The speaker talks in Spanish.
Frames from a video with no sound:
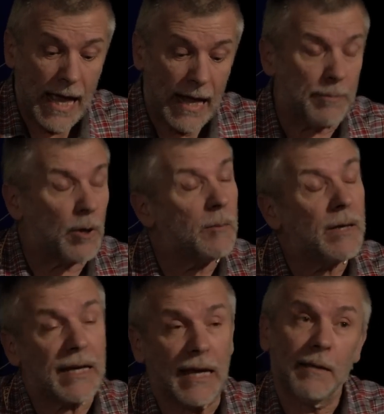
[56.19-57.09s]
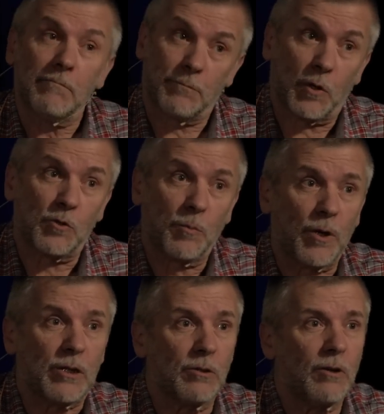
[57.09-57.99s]
El problema es que, por
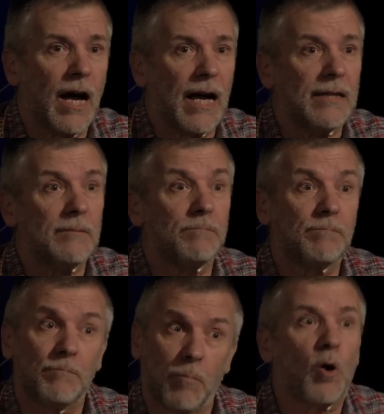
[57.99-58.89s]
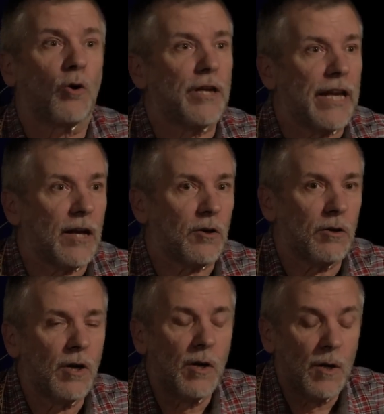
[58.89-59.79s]
supuesto, hay poco dinero
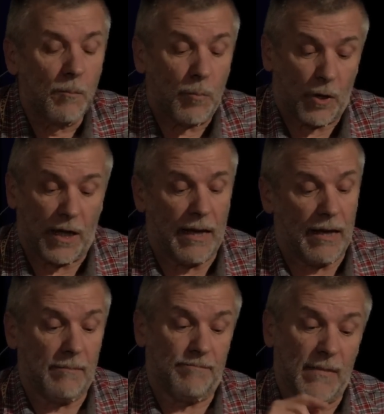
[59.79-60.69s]
porque,